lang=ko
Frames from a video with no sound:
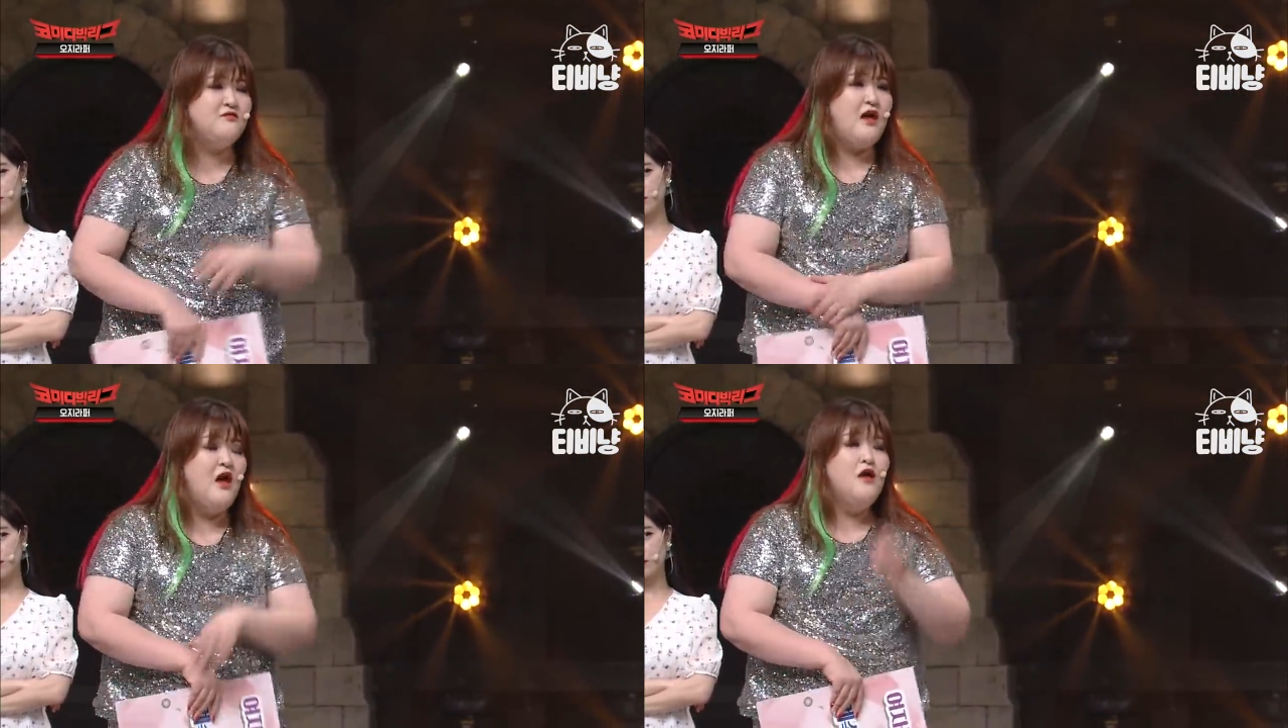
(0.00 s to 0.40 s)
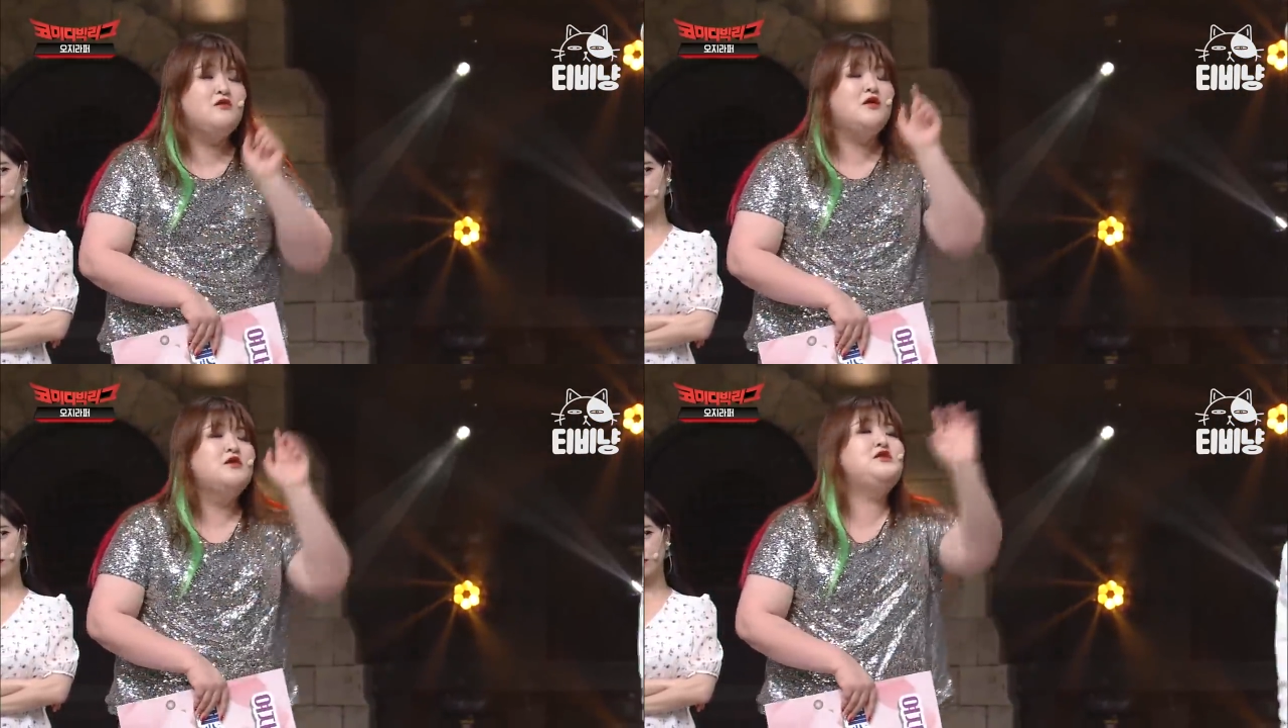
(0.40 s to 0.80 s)
근데
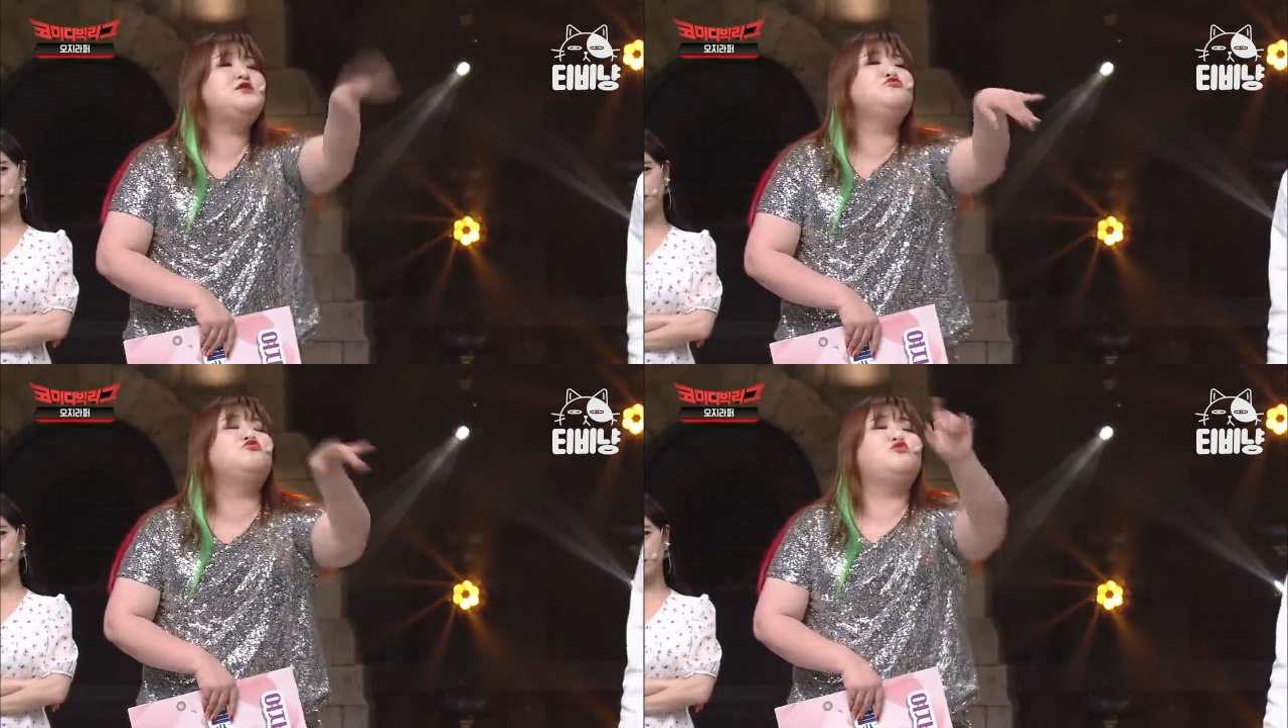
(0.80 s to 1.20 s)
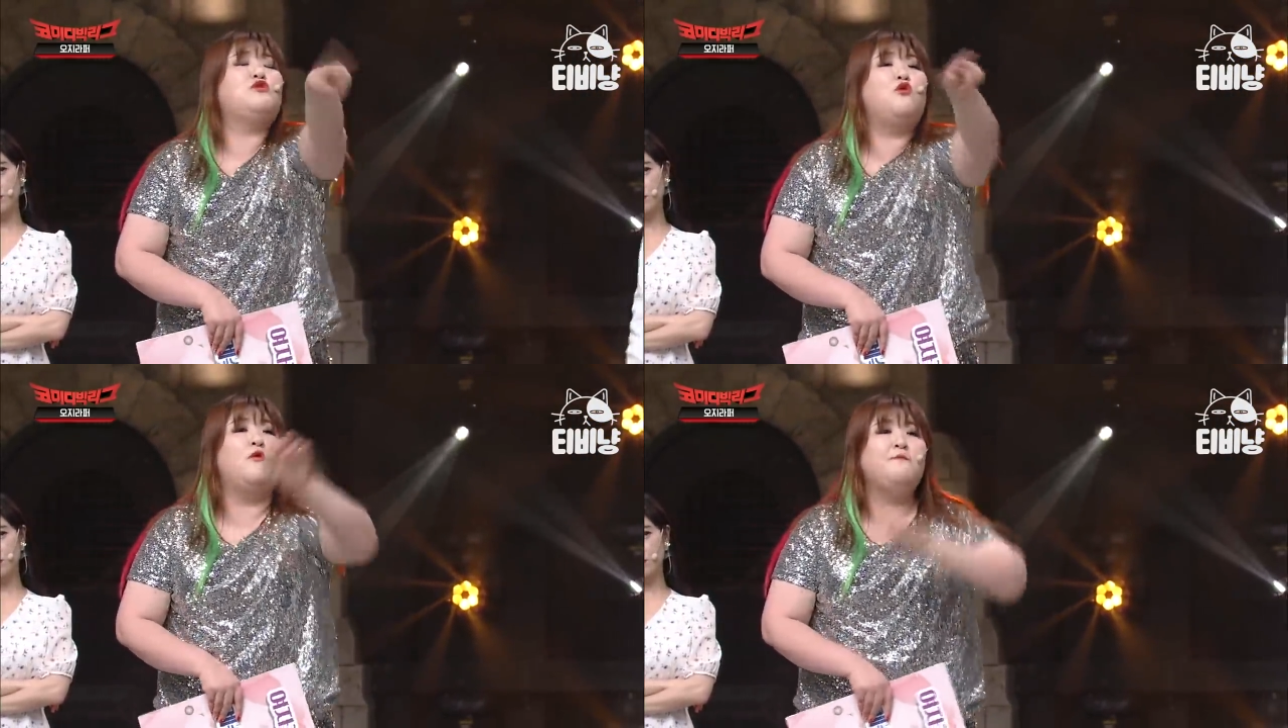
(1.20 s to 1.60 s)
친구
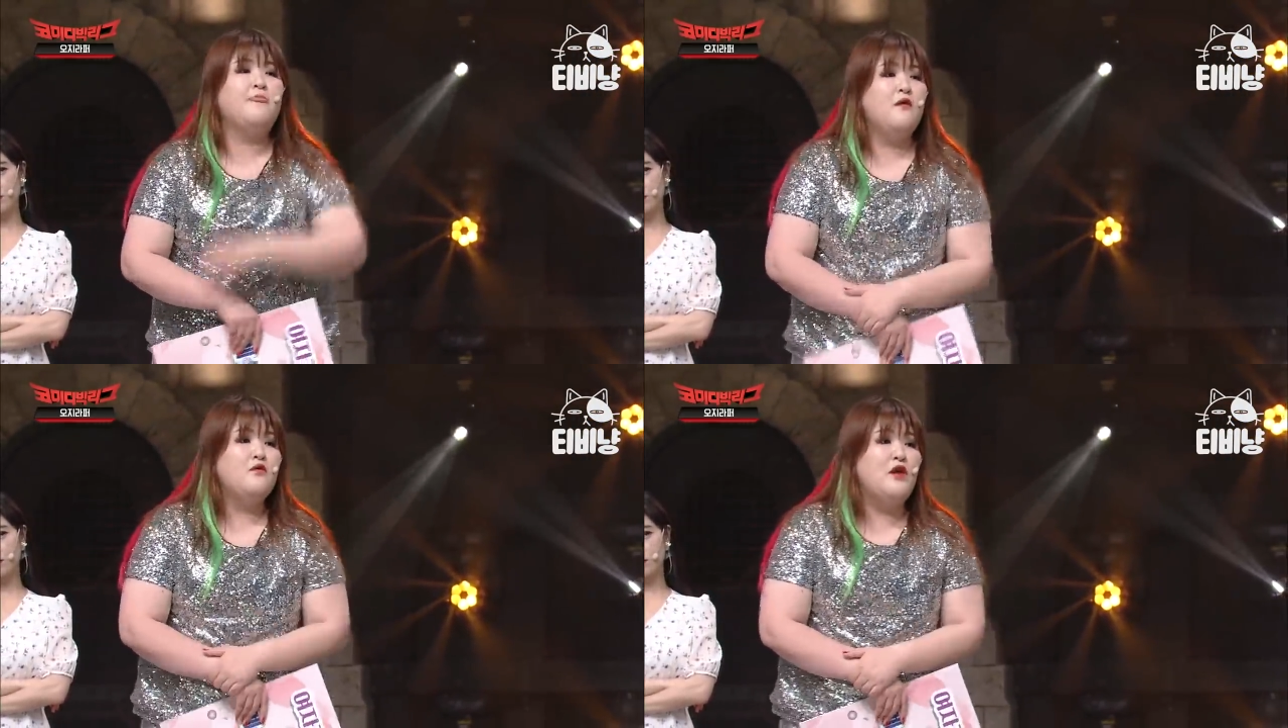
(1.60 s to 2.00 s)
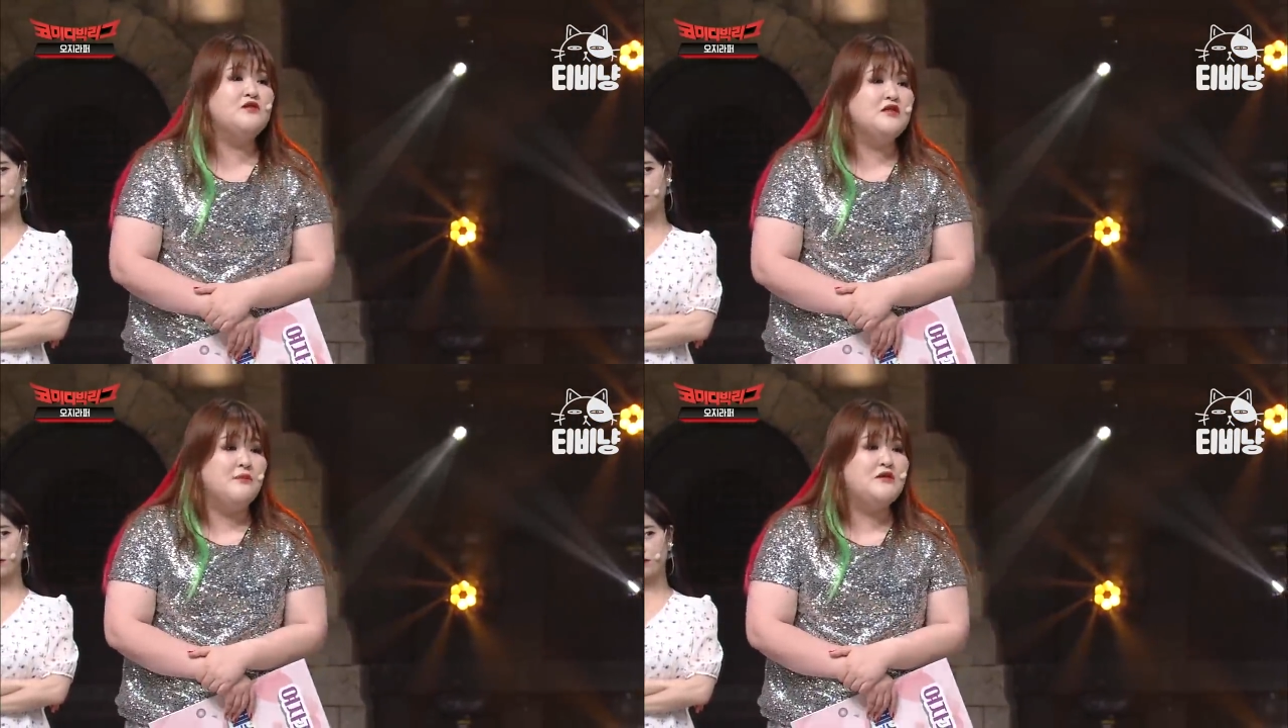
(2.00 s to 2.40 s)
뒤로
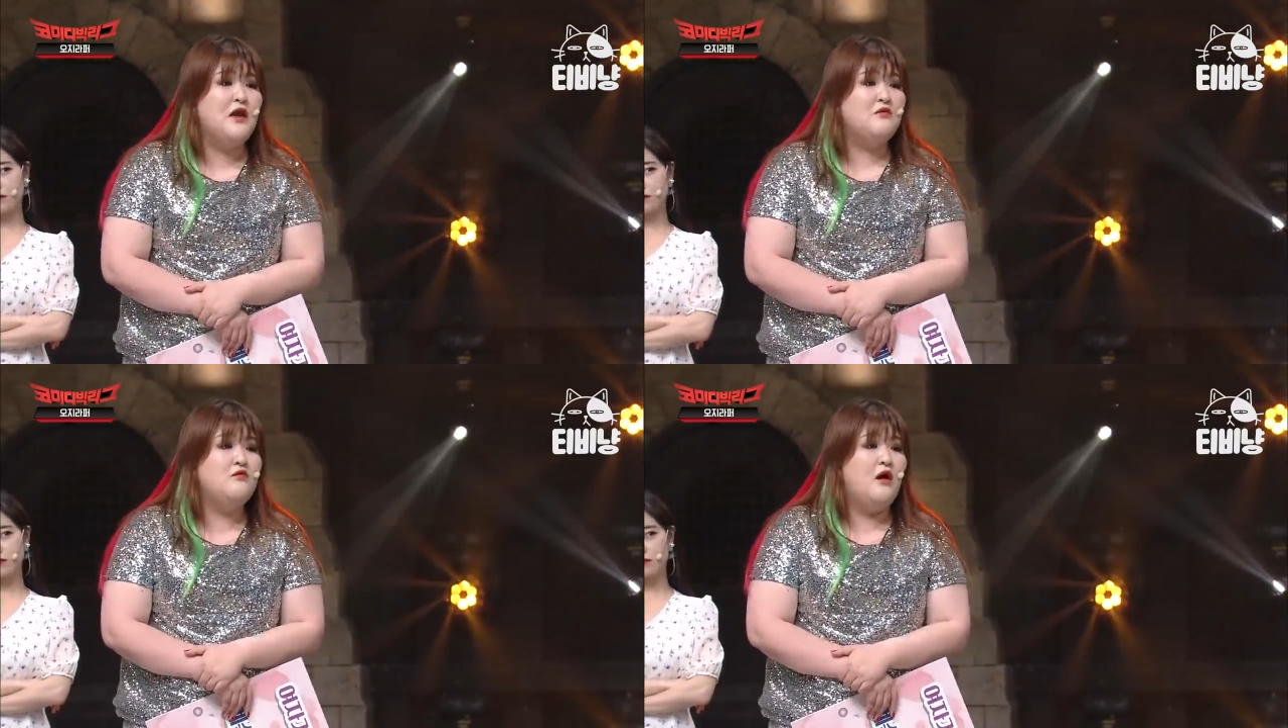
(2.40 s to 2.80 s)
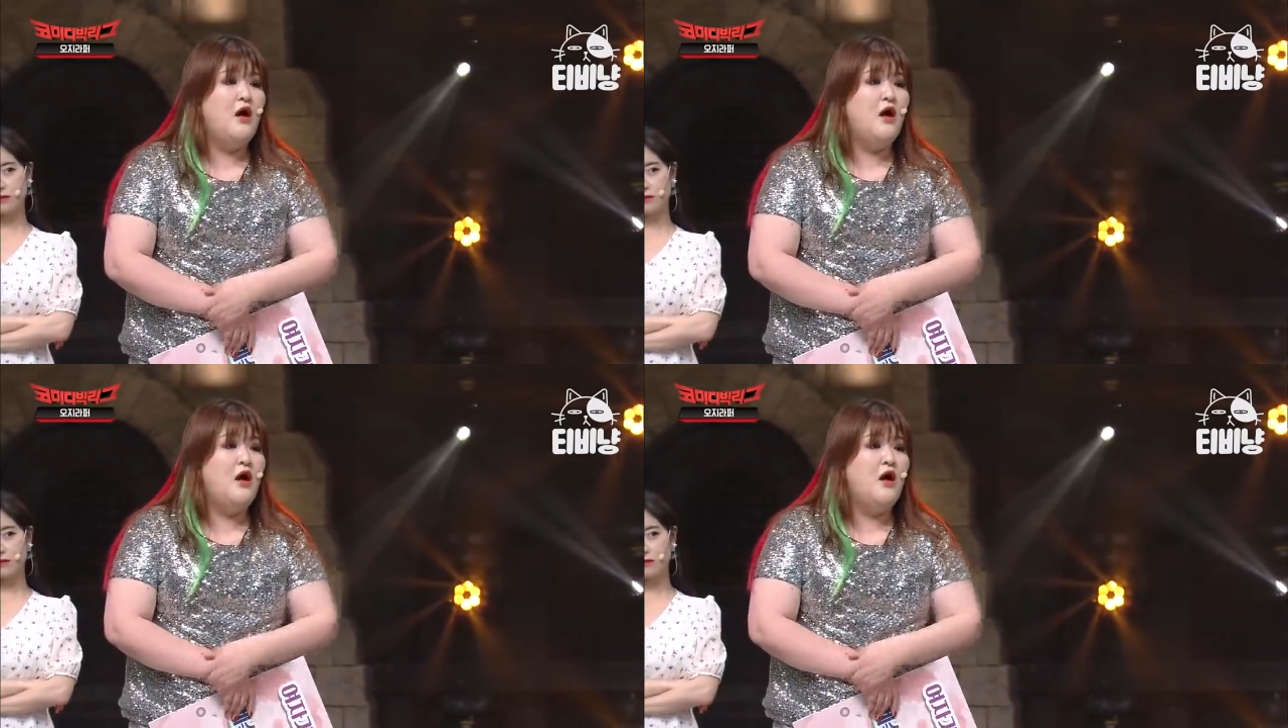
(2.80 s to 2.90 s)
괜찮은 남자가 있는